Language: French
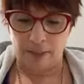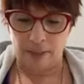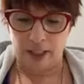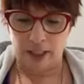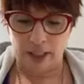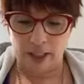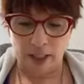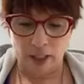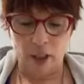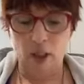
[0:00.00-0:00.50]

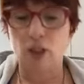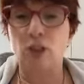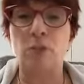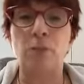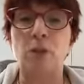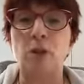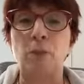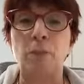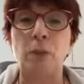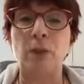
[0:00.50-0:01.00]
ok Là,
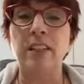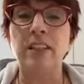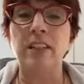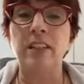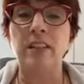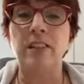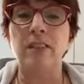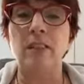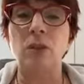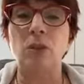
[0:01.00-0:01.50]
je me suis pas
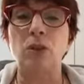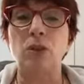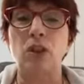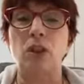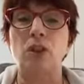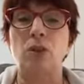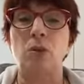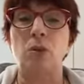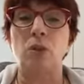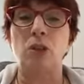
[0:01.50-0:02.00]
déguisée
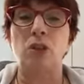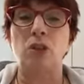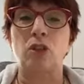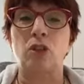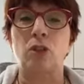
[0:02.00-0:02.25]
aujourd'hui.